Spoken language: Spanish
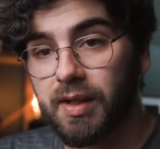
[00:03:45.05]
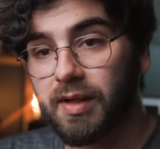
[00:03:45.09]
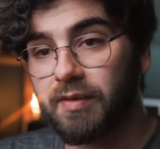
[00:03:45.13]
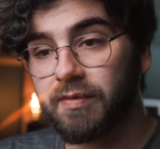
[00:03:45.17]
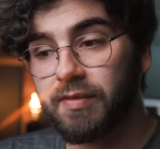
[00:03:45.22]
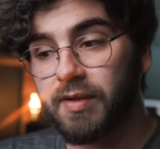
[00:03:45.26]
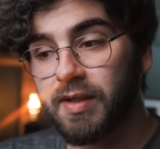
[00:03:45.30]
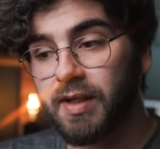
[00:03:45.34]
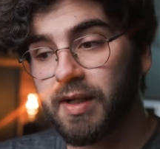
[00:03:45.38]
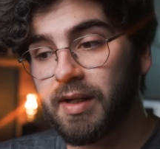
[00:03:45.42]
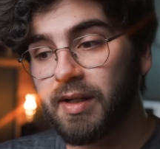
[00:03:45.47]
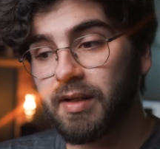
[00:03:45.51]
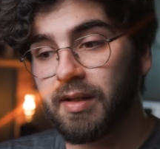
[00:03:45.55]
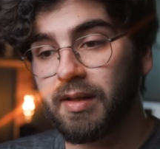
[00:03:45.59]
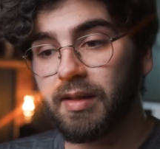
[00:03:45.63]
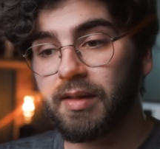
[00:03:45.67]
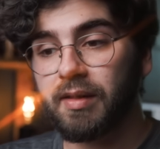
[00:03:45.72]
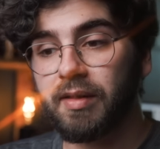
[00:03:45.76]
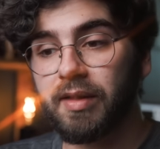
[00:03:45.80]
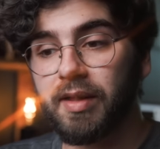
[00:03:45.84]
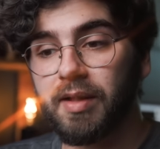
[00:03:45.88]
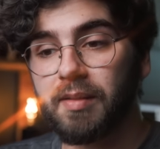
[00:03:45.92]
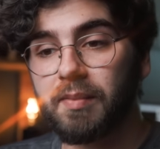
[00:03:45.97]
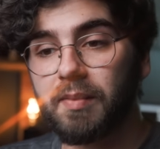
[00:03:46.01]
Al final
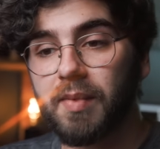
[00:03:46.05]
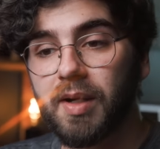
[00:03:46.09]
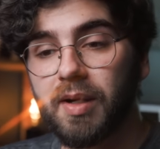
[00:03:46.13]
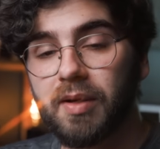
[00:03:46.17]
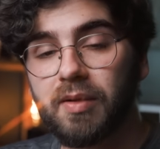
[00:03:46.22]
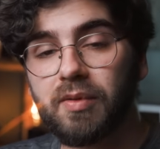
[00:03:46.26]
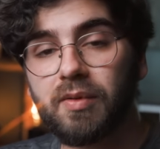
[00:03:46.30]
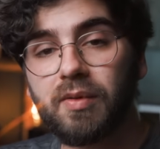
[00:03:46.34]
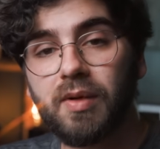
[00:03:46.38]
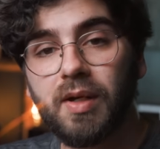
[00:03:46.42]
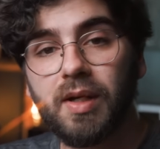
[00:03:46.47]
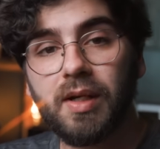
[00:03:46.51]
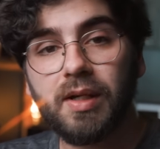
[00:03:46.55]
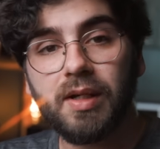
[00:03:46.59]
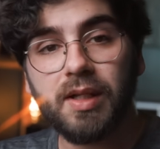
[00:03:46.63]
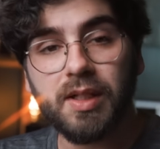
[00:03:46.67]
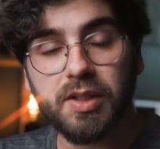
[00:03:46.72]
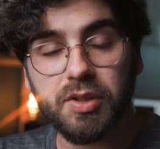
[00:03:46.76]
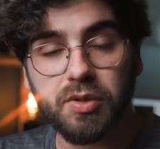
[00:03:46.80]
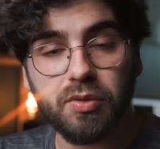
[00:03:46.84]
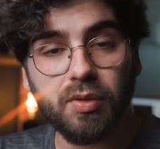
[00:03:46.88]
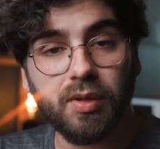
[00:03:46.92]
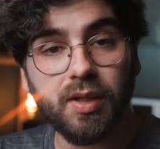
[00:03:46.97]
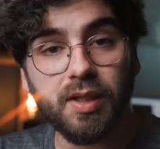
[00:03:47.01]
el 100 macro
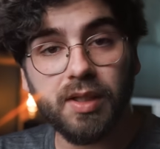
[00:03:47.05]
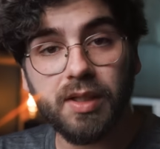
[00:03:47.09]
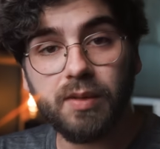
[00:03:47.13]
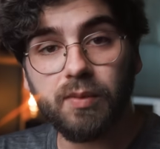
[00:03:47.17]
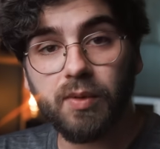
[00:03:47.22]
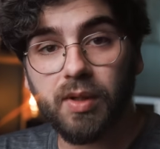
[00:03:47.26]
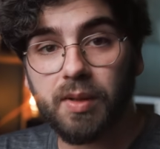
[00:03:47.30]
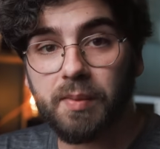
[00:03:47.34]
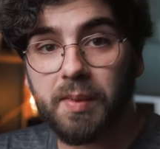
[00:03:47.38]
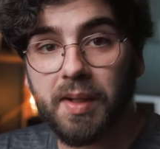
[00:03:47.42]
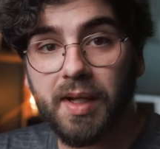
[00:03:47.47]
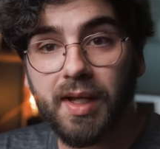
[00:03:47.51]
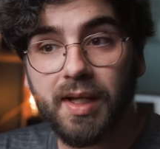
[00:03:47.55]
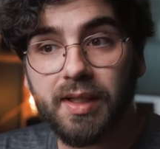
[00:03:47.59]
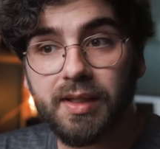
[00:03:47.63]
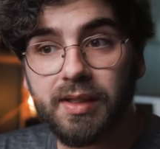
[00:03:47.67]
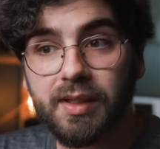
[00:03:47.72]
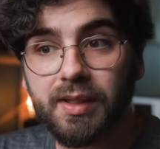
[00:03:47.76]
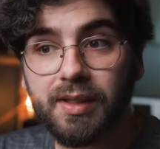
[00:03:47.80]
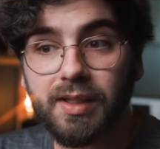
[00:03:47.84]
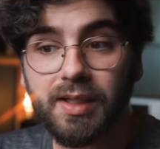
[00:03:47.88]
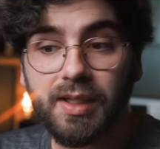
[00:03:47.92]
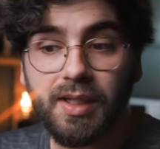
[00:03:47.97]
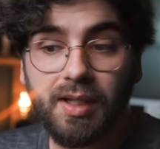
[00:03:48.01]
es un objetivo que me
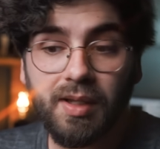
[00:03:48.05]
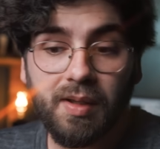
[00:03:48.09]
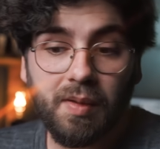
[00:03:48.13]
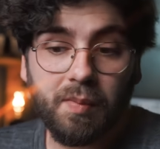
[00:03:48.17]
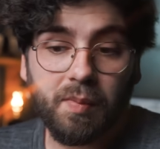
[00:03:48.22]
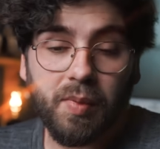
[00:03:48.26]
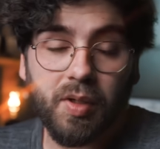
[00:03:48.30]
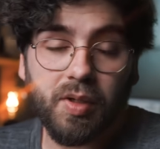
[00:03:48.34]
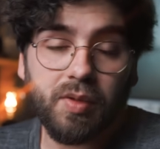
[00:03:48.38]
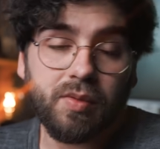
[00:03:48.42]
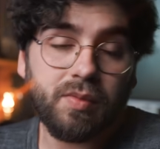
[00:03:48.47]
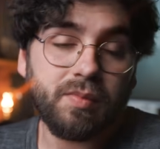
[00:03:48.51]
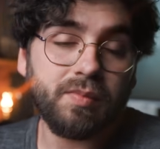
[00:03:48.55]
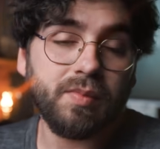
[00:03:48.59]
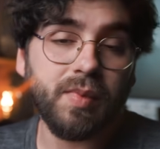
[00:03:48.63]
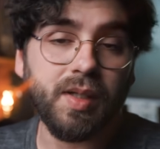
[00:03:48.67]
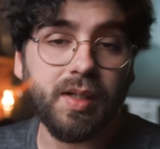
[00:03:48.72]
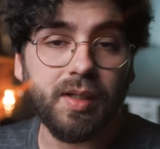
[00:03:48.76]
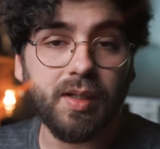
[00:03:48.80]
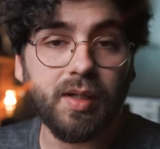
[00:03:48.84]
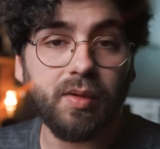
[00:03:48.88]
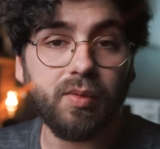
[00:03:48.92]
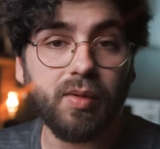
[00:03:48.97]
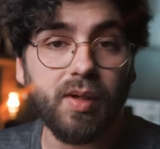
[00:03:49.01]
encanta, pero
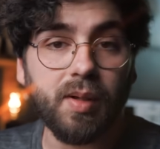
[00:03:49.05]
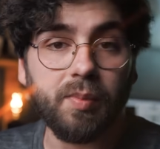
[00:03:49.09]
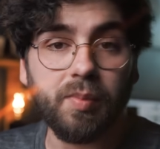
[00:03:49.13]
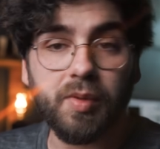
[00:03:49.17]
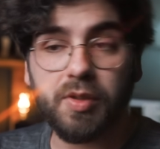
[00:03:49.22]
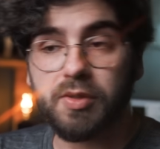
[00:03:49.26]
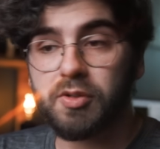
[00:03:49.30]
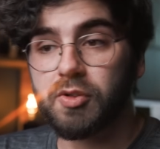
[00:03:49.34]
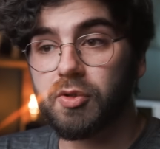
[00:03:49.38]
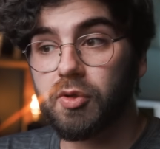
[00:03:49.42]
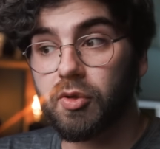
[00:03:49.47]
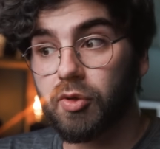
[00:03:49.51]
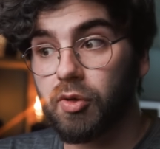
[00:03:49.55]
era un capricho.